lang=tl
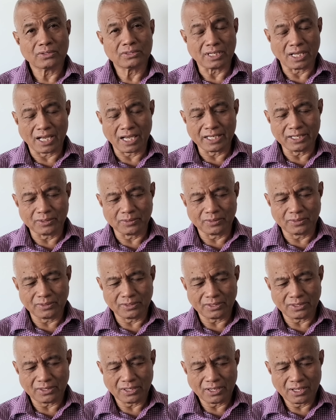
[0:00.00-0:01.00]
sa
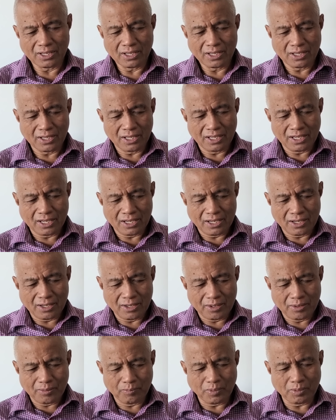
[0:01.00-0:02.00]
ngayon,
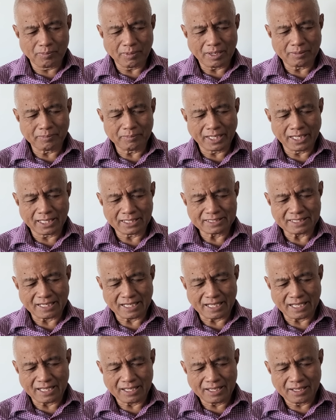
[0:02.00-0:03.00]
bumaba na
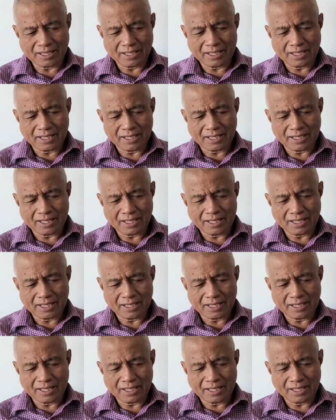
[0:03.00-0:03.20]
sa